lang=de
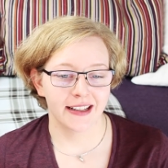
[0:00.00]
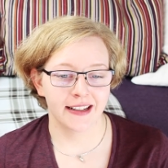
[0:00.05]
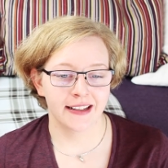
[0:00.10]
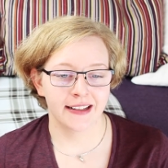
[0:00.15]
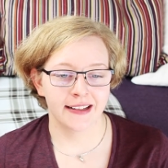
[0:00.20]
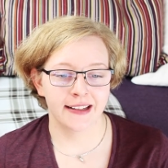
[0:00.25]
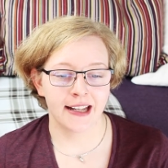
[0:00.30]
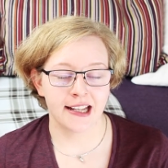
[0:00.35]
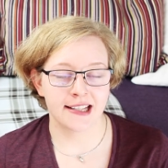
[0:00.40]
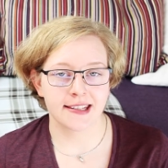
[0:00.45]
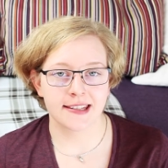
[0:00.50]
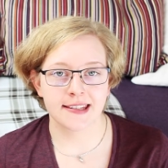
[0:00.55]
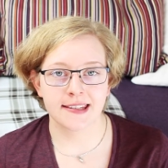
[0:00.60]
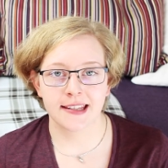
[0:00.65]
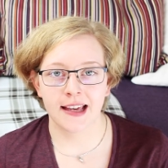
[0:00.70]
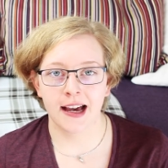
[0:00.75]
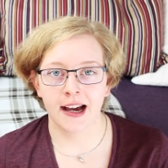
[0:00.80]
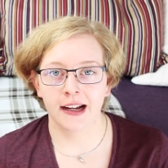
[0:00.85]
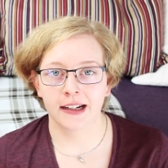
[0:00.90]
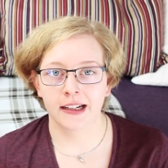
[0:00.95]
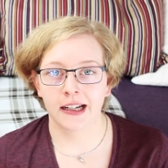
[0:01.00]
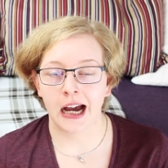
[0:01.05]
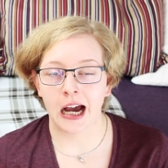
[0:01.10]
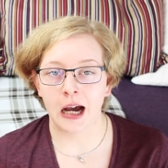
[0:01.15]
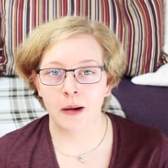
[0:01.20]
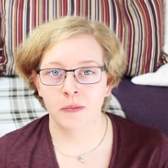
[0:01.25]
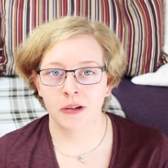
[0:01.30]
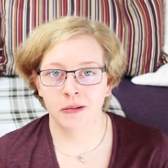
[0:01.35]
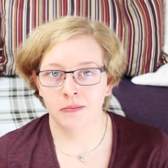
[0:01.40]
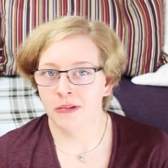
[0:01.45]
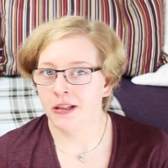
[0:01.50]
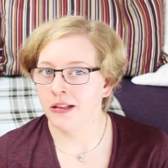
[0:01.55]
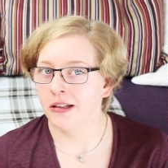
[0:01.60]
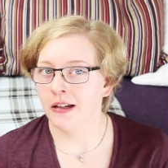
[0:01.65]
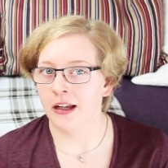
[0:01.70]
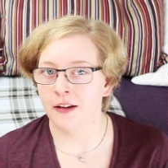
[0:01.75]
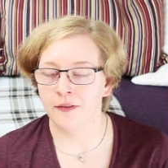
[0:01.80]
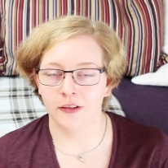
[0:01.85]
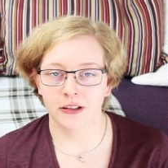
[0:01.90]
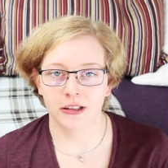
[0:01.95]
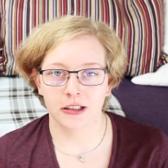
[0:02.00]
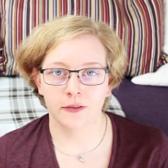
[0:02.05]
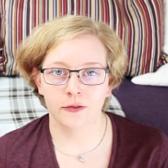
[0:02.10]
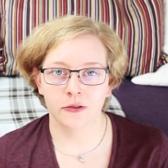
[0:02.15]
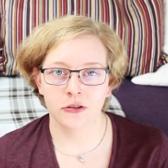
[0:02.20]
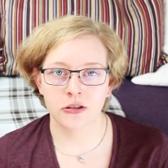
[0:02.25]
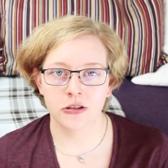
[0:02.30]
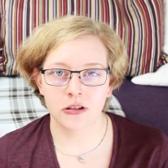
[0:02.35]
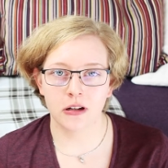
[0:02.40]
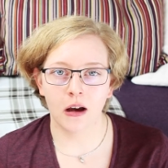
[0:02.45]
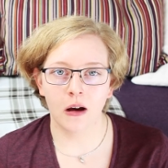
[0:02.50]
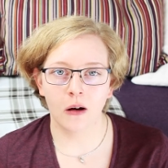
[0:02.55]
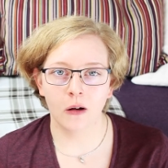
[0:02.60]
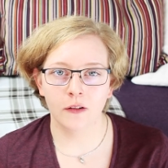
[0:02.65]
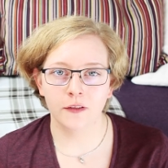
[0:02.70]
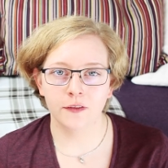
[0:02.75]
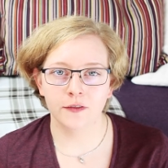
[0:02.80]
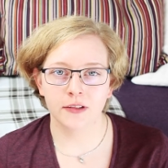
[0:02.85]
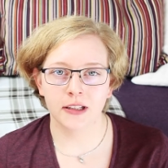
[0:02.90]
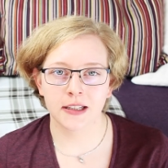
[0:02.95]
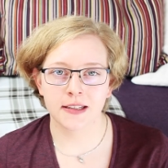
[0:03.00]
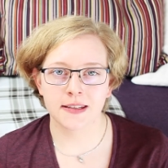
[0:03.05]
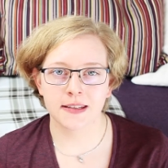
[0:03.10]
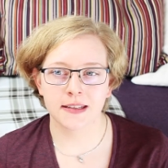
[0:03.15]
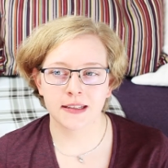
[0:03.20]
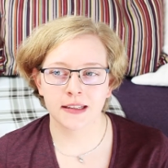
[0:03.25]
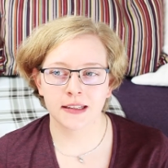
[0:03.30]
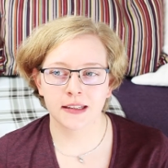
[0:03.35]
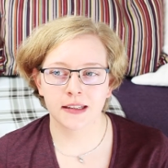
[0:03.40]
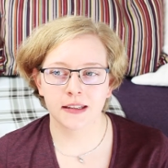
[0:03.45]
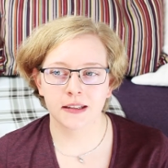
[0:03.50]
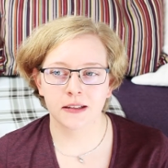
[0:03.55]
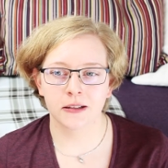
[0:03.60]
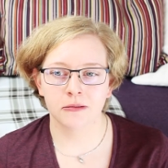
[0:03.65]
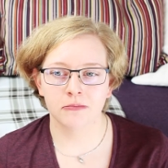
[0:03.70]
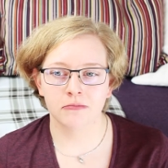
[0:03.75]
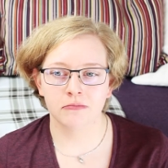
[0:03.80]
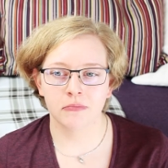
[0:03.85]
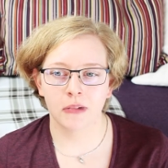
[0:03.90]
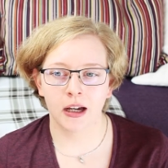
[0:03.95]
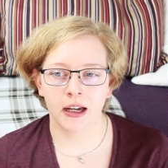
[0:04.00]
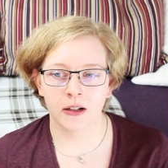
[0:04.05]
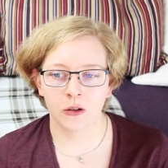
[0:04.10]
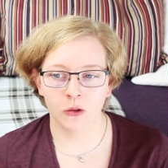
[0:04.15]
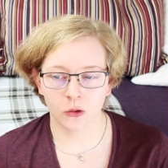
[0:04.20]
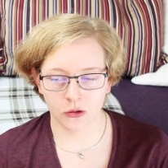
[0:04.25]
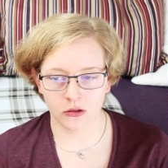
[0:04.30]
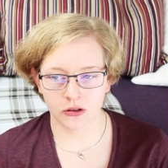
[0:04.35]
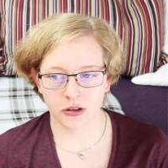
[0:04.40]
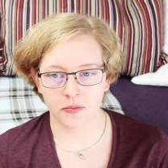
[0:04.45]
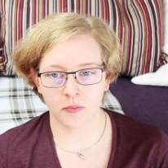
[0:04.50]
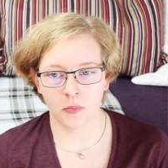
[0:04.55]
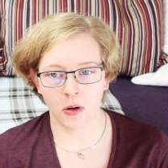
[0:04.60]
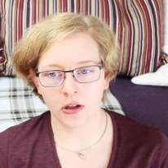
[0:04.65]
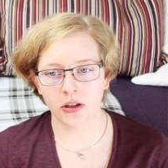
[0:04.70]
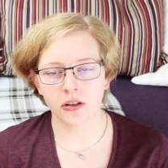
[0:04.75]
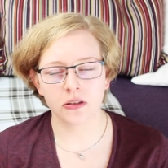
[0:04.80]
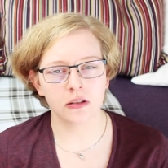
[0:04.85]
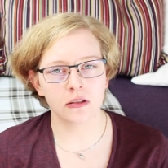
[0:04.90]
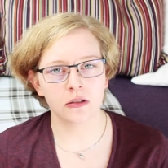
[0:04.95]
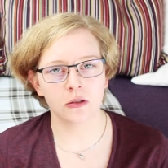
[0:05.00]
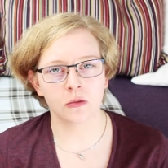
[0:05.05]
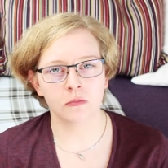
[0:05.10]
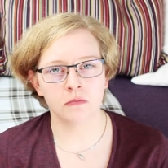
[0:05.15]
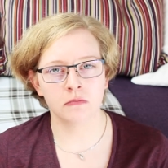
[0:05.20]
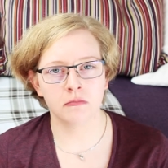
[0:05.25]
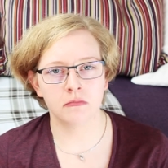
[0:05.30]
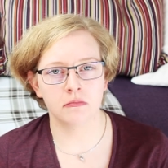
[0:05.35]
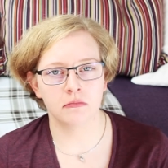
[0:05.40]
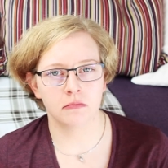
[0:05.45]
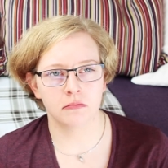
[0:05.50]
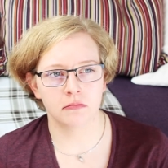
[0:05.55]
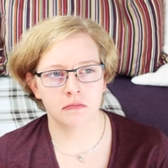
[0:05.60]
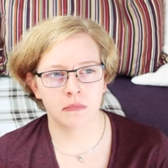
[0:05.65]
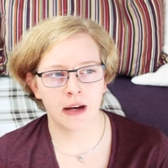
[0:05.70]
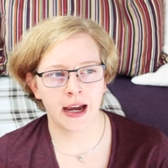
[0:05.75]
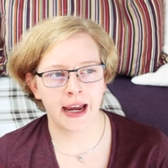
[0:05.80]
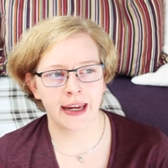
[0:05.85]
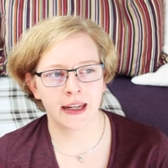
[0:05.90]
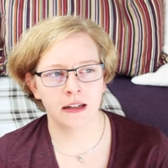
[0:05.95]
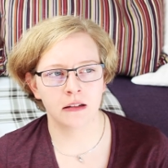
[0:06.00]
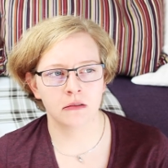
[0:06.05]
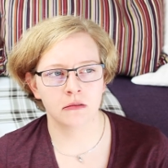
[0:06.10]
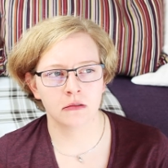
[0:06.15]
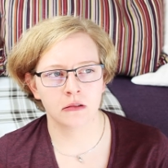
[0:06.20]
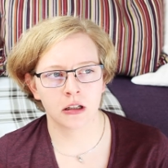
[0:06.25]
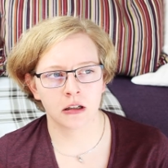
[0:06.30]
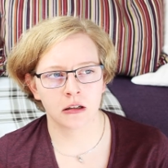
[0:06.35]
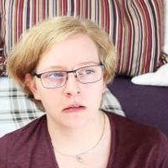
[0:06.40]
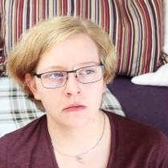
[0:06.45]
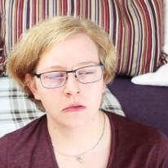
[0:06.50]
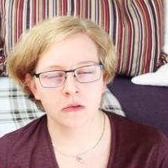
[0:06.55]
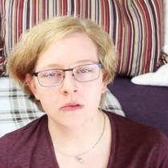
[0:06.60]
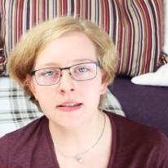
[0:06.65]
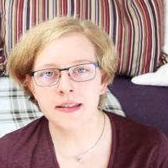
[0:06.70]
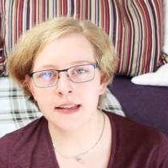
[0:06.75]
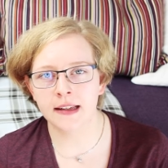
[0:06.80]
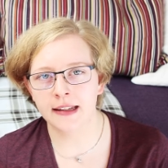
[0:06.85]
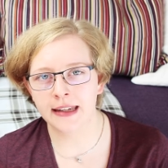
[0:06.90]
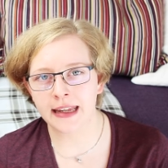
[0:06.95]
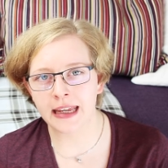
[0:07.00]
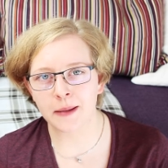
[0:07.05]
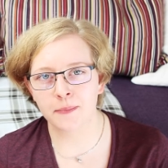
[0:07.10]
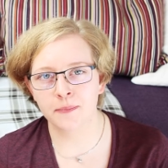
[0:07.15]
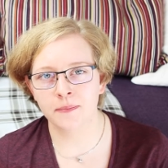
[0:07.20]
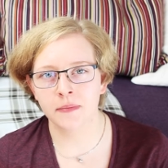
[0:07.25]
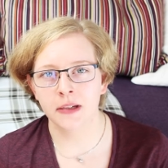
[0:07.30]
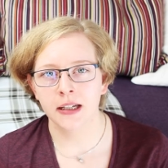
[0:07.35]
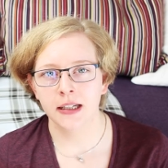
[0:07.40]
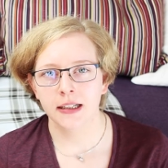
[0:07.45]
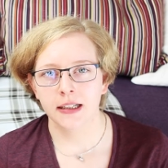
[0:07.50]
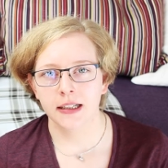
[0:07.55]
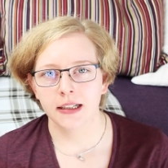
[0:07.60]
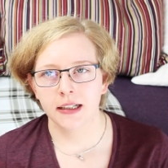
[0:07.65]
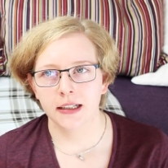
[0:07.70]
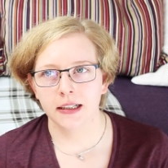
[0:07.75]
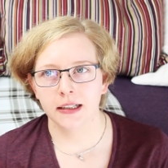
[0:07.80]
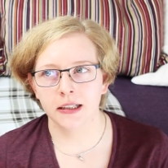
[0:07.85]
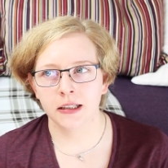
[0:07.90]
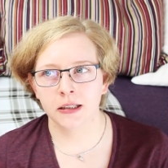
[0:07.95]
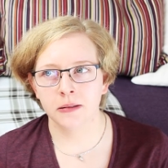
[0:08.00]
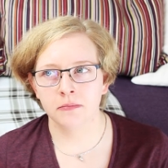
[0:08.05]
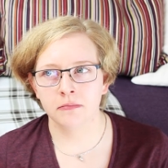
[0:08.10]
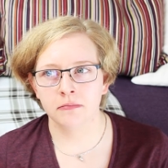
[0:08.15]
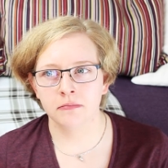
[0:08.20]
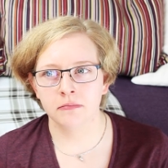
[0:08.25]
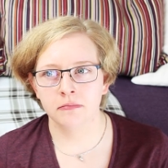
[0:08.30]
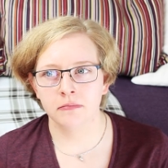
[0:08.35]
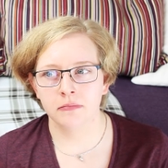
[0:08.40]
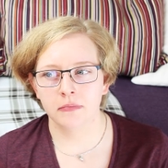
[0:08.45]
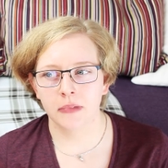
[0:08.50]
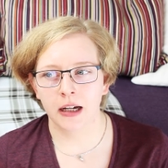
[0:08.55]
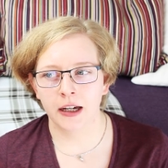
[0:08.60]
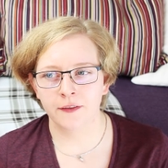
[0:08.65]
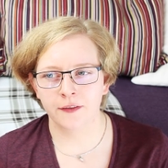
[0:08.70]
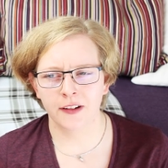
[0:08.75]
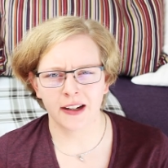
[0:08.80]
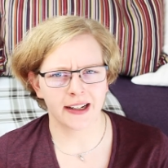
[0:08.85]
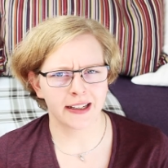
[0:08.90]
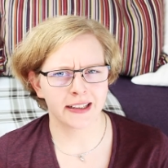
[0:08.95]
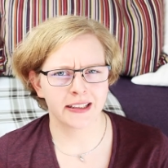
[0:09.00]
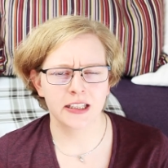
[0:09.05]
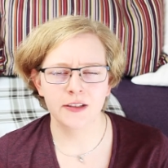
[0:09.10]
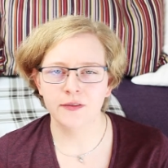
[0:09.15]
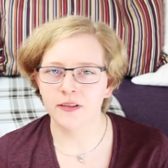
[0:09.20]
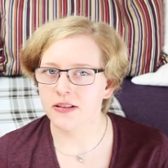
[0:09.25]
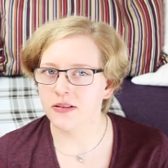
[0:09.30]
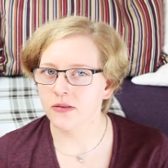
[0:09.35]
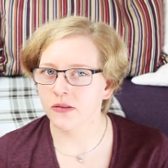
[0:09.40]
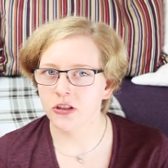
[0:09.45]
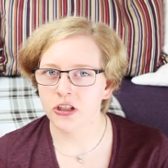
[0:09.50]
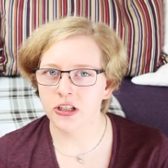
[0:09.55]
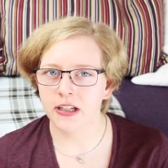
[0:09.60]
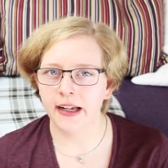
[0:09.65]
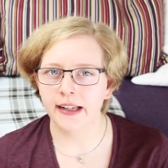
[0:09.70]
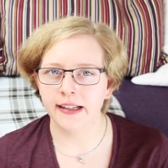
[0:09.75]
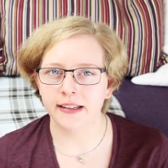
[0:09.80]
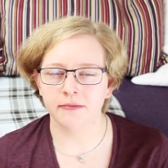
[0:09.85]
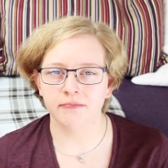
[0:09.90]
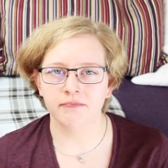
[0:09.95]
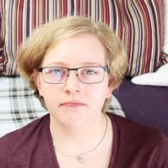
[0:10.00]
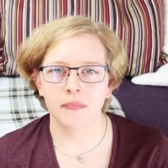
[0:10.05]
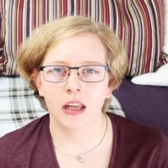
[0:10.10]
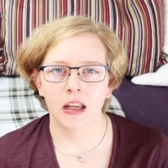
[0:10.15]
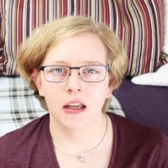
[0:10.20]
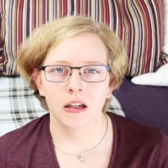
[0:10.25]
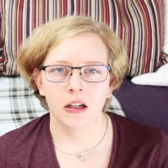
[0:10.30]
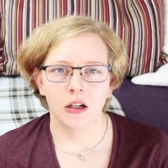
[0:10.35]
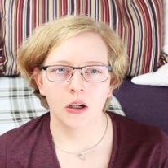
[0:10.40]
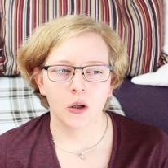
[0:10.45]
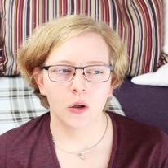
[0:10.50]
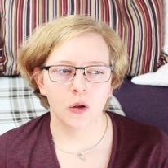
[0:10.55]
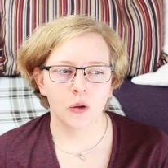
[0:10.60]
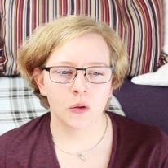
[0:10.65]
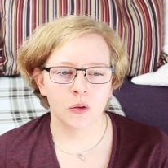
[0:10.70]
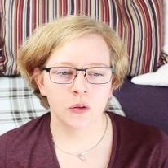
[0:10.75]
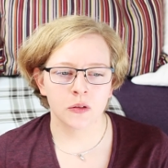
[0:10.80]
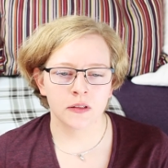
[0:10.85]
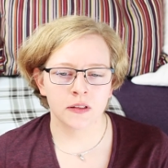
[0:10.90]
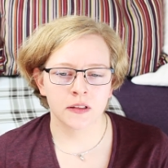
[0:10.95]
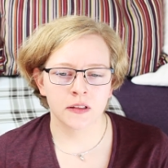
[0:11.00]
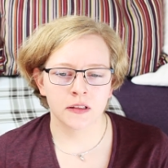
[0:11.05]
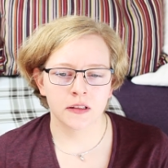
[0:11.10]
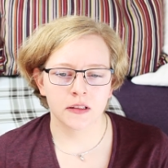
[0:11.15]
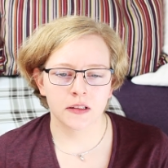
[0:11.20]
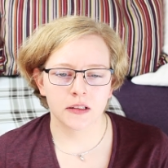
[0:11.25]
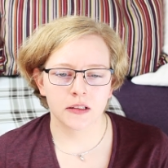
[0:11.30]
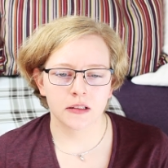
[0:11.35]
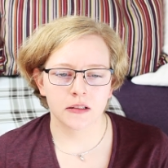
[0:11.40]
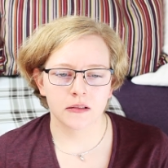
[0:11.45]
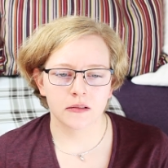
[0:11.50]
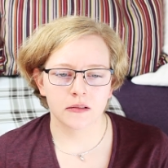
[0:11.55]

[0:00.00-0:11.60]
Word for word: Denn letztes Jahr kam in mir dann einfach der Wunsch auf, dass ich ähm, einen Hund möchte, um mein oder unser Leben ähm, einfach aktiver zu gestalten. Und